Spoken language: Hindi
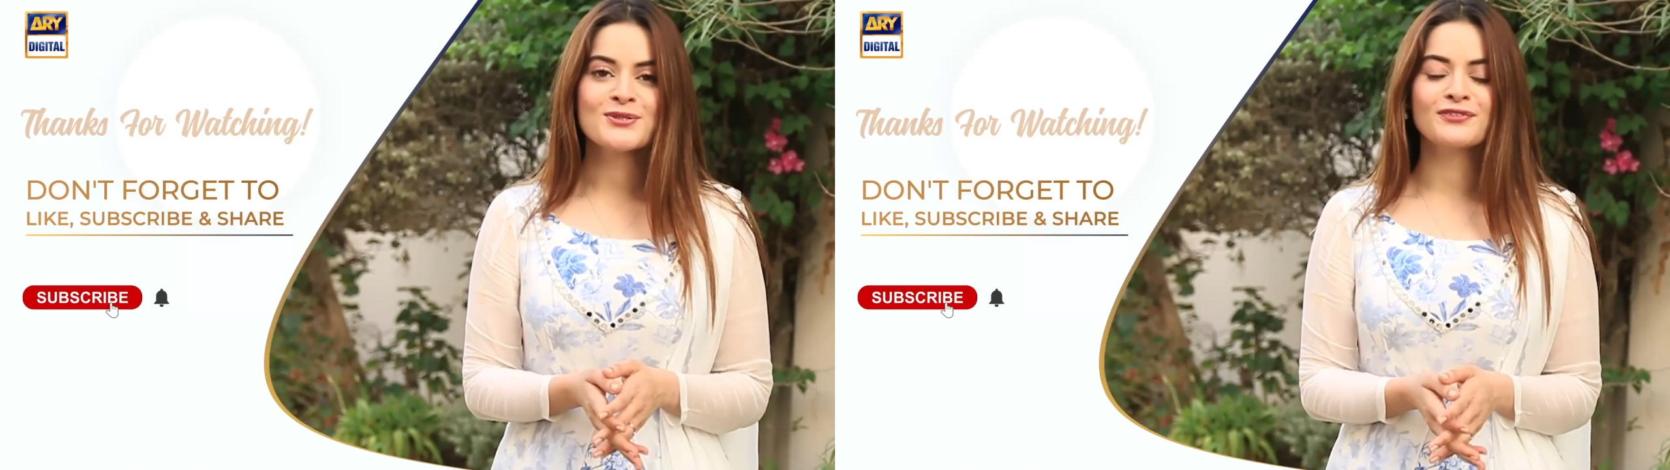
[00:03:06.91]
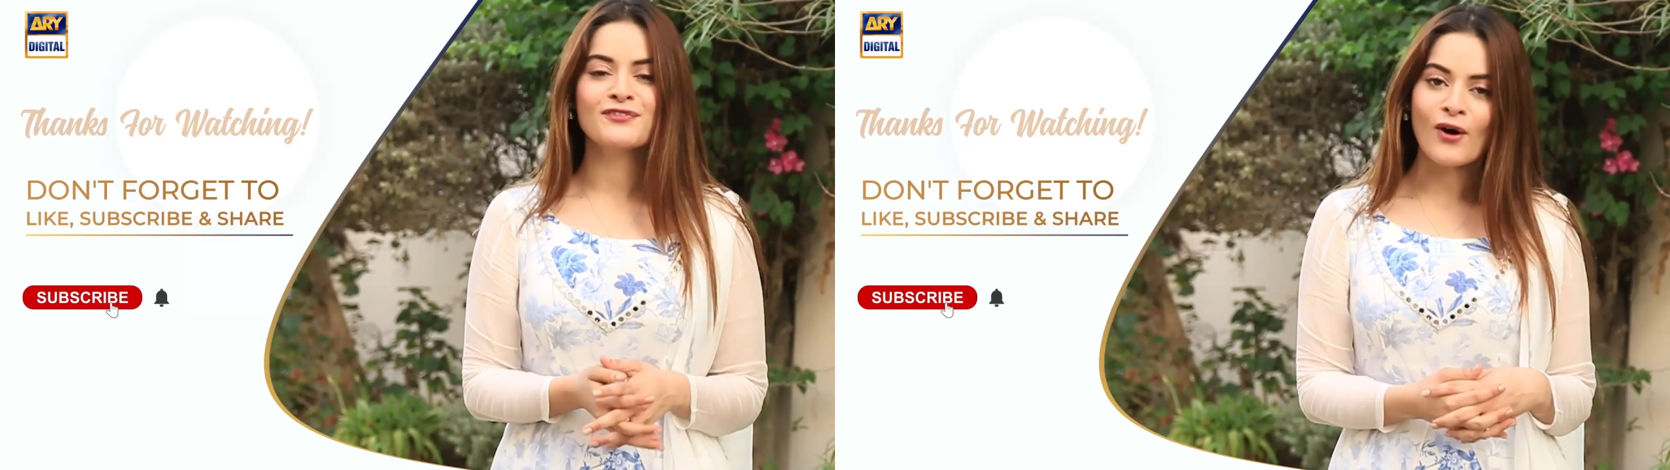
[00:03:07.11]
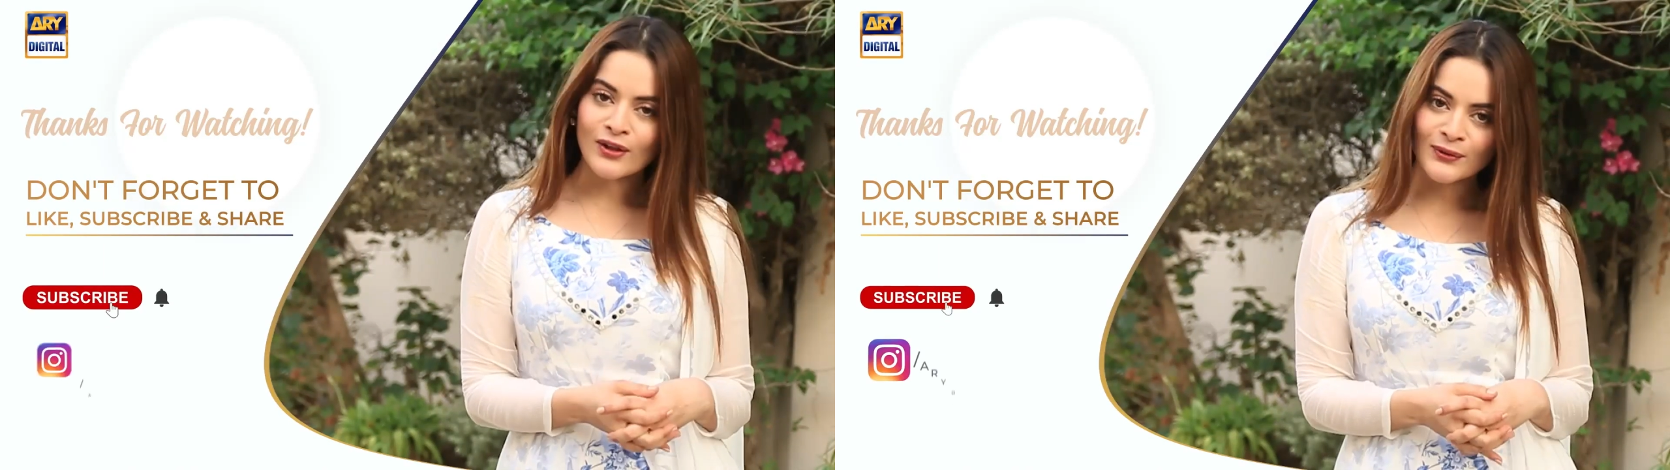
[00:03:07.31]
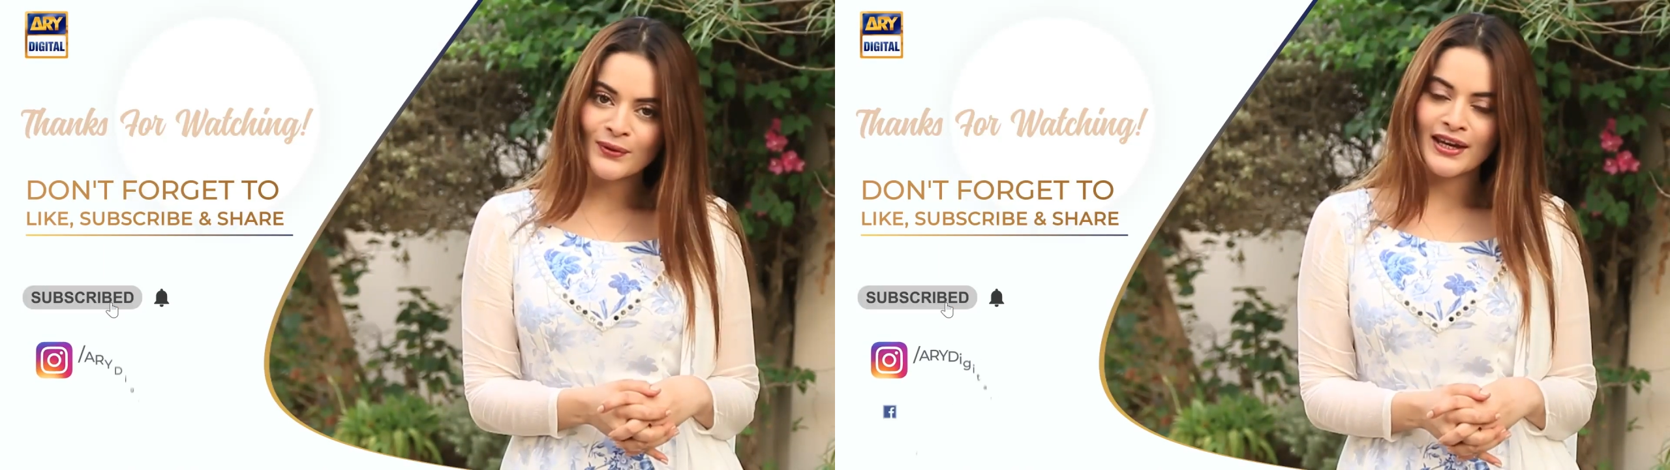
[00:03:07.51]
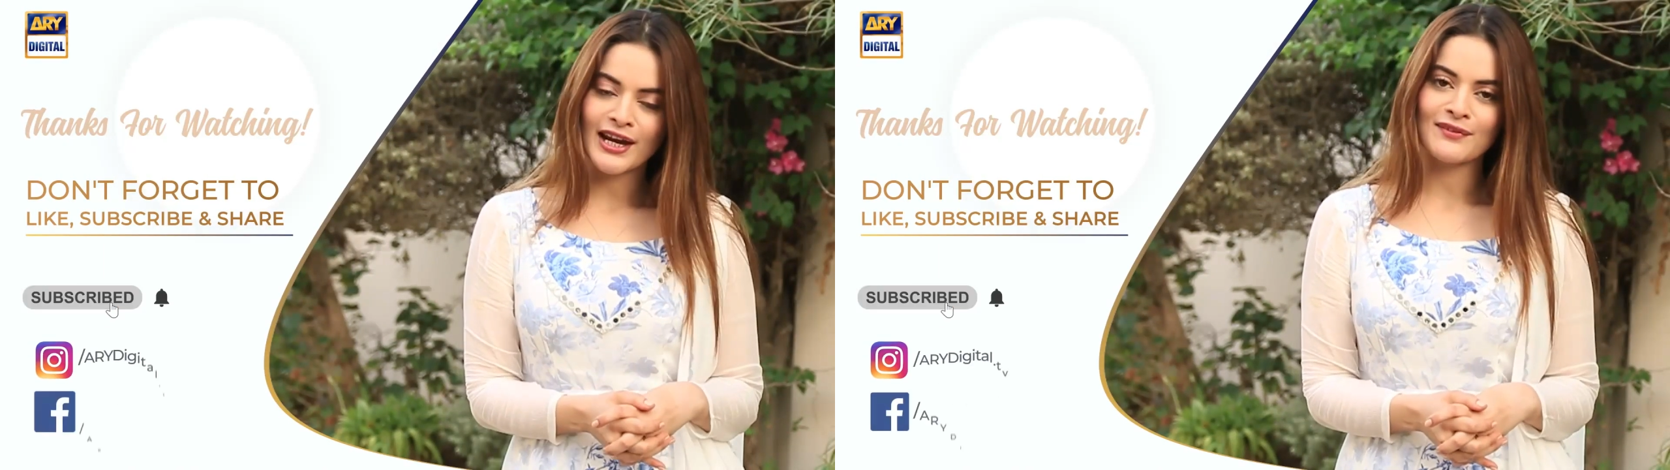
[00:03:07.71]
सो
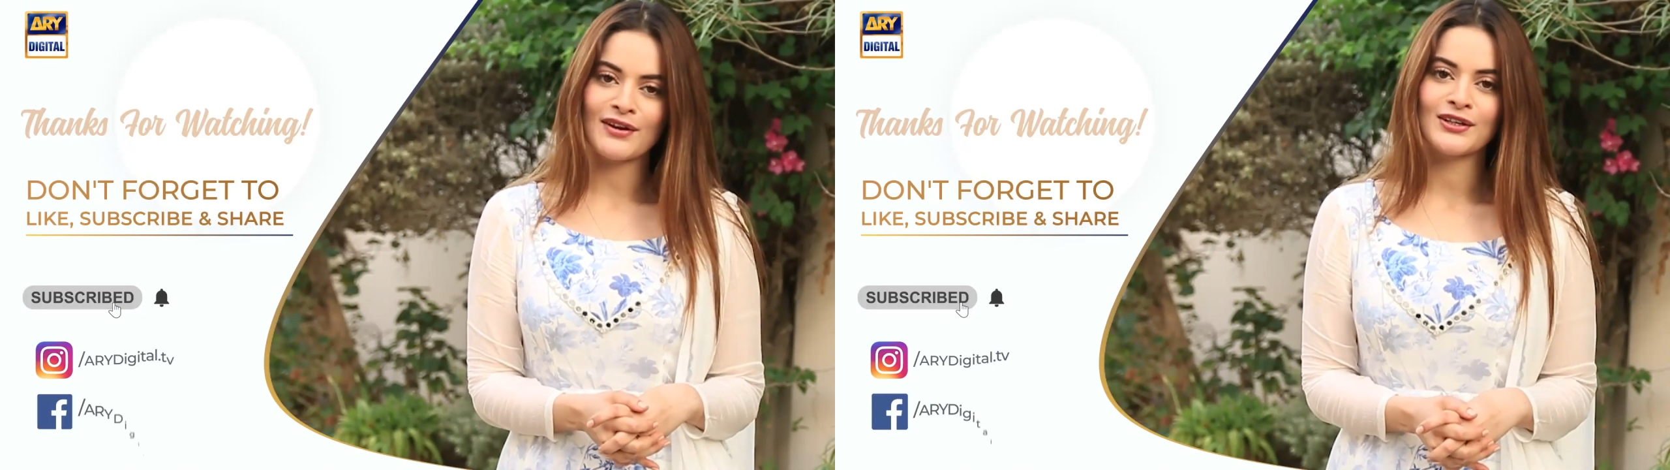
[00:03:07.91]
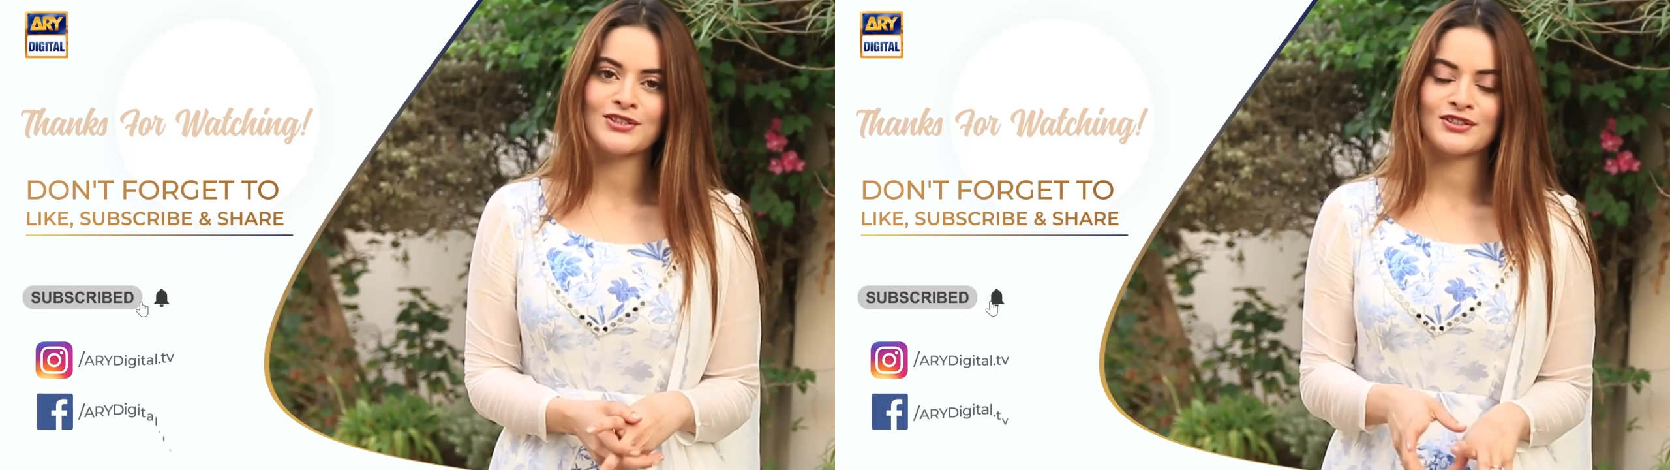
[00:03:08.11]
फॉलो एआईवाई